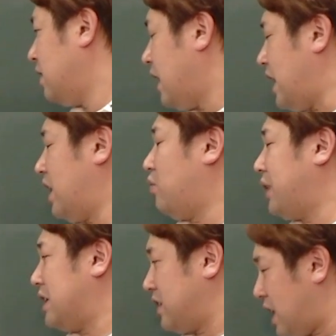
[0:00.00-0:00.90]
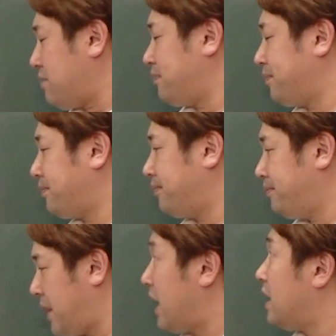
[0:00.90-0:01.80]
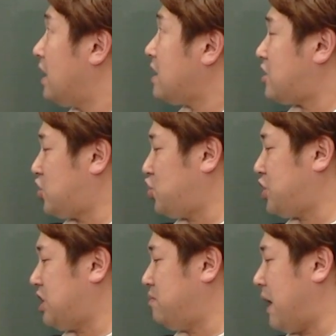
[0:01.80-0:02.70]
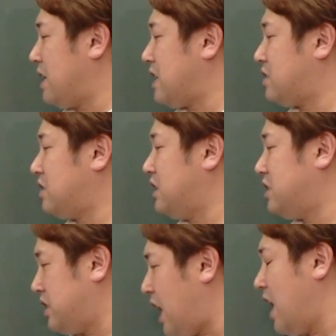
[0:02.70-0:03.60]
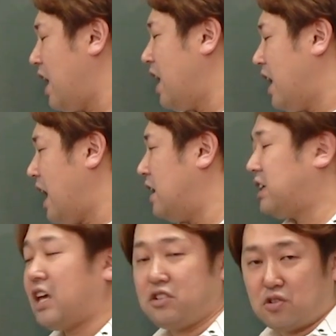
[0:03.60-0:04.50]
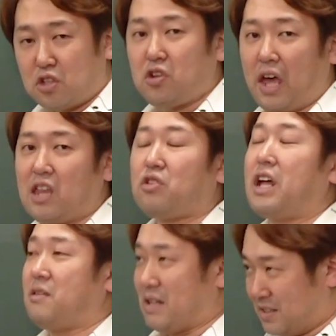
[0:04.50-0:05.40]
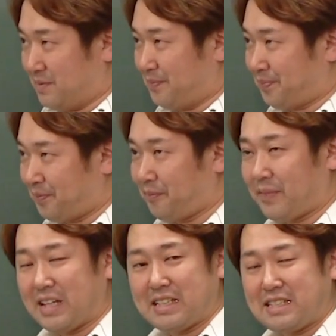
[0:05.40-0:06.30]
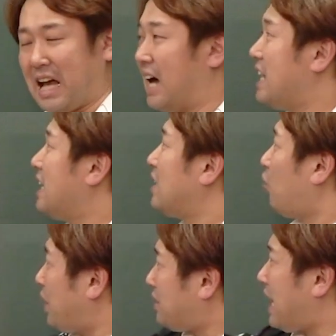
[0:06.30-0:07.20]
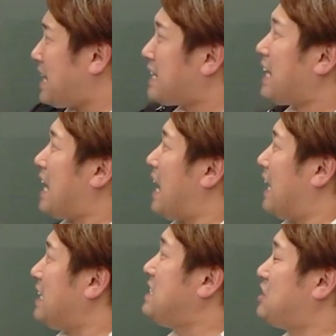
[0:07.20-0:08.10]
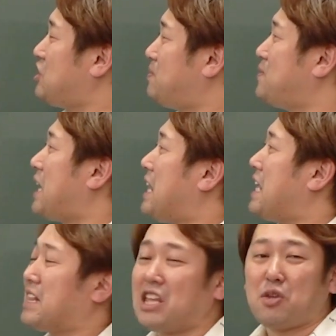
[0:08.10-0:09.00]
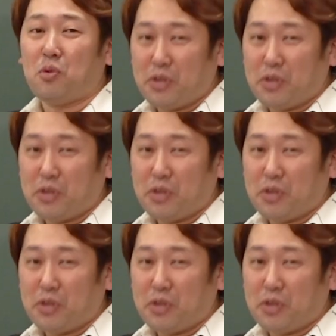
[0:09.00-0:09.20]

はい、こんな感じかな。ね、中心マイナスいちで、半径ルートにの円となります。さあ、これぐらいだったら因数分解でやってても